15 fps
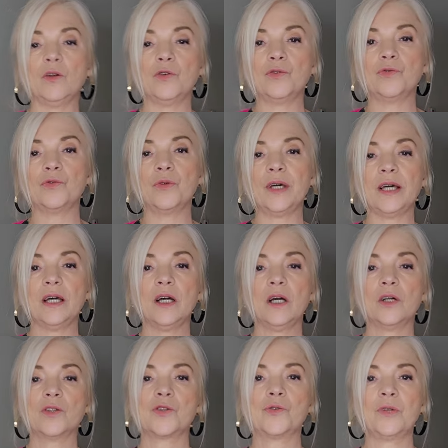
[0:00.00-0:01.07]
le nouer
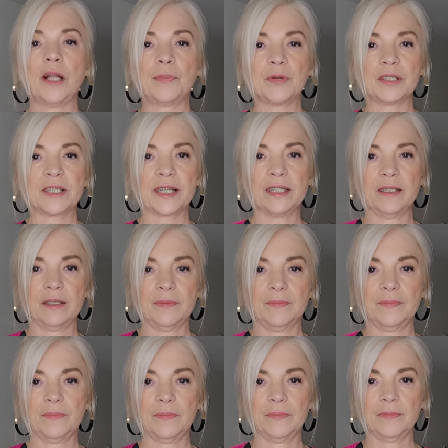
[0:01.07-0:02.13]
sous la poitrine.
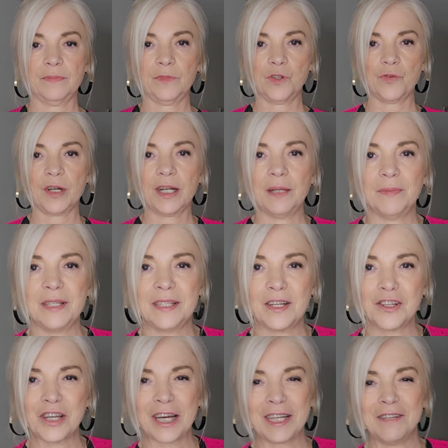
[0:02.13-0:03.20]
Je vois que les
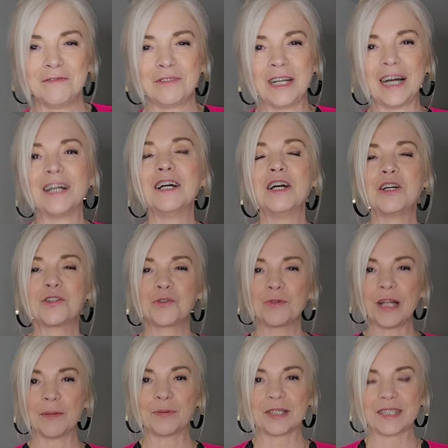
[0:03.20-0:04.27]
messages arrivent, voilà, sous
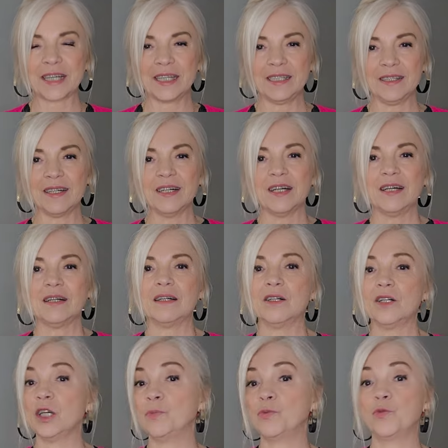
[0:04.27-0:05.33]
la poitrine. Euh,
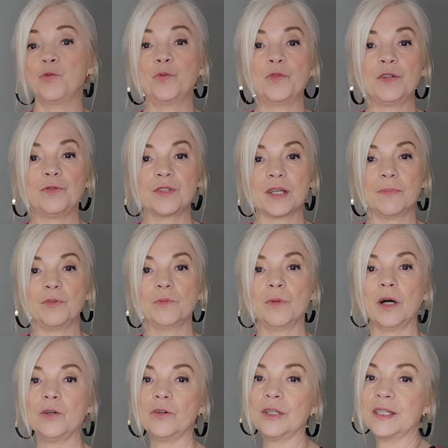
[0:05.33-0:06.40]
et vous pouvez tout
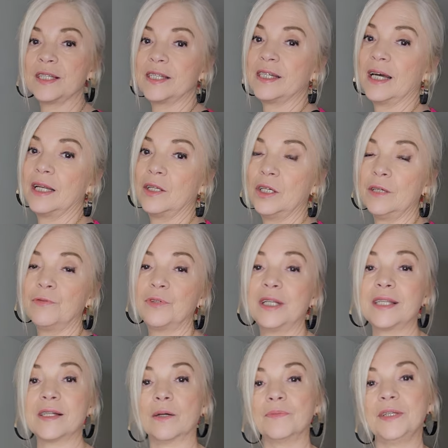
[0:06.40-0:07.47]
simplement le laisser aller, vous
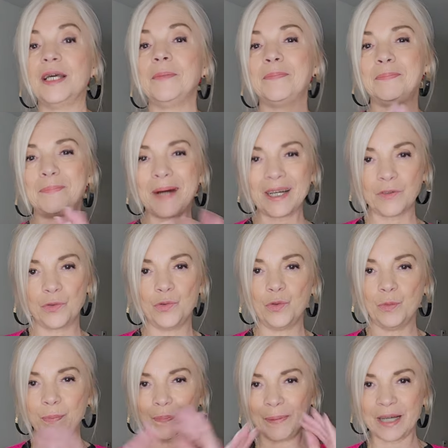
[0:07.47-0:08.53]
les emmener partout,
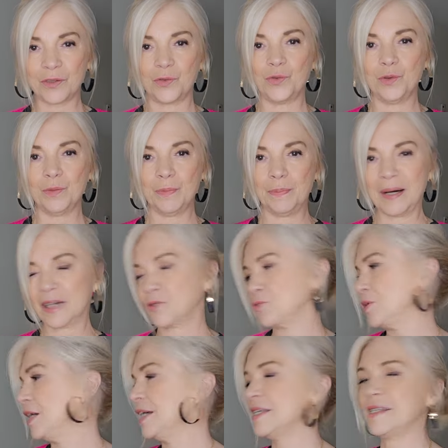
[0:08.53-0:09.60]
partout, partout.
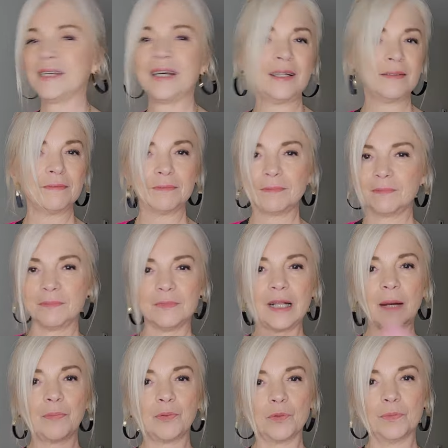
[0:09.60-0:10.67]
C'est de
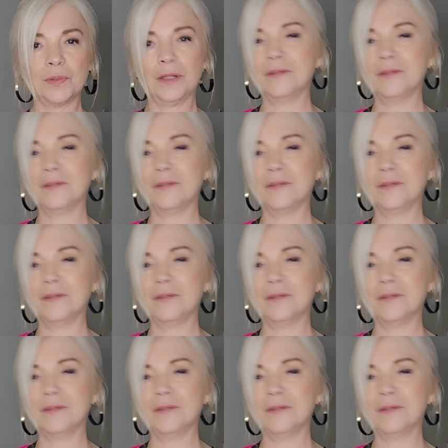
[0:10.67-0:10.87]
la bombe.